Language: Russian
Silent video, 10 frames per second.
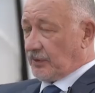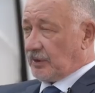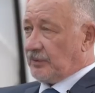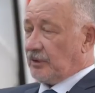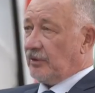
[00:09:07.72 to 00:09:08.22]
об
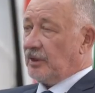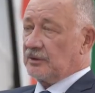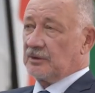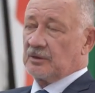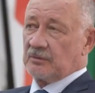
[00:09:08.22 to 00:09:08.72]
этом не говорили, а
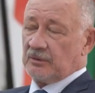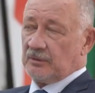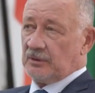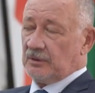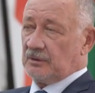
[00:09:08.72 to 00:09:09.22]
зачем
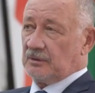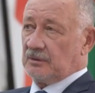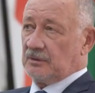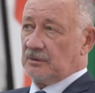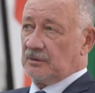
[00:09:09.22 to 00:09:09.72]
говорить?
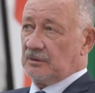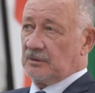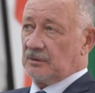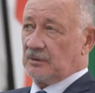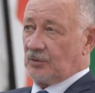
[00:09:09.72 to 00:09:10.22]

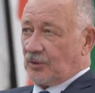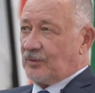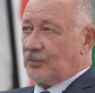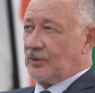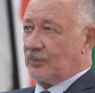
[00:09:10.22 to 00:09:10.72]
Но
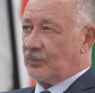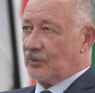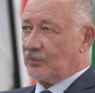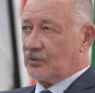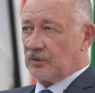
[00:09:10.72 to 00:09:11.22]
работа
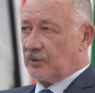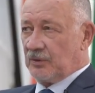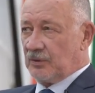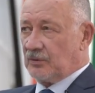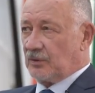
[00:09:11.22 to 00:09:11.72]
полным
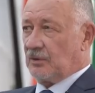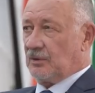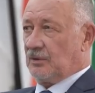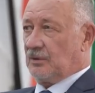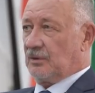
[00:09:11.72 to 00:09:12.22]
ходом идет.
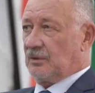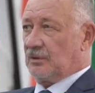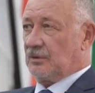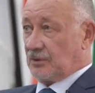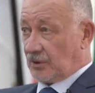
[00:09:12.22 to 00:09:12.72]

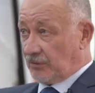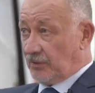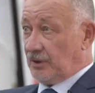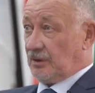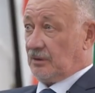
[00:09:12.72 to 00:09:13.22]

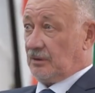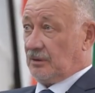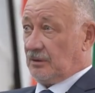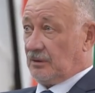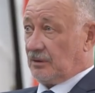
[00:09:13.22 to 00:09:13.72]
Изготовление
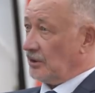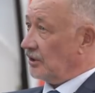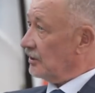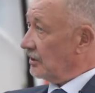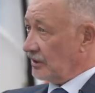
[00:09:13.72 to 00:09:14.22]

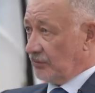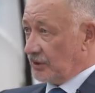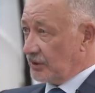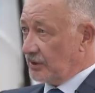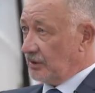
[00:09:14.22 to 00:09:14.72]
сложнейшей
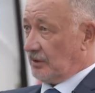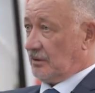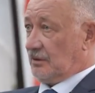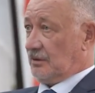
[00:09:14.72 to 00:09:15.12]
машины –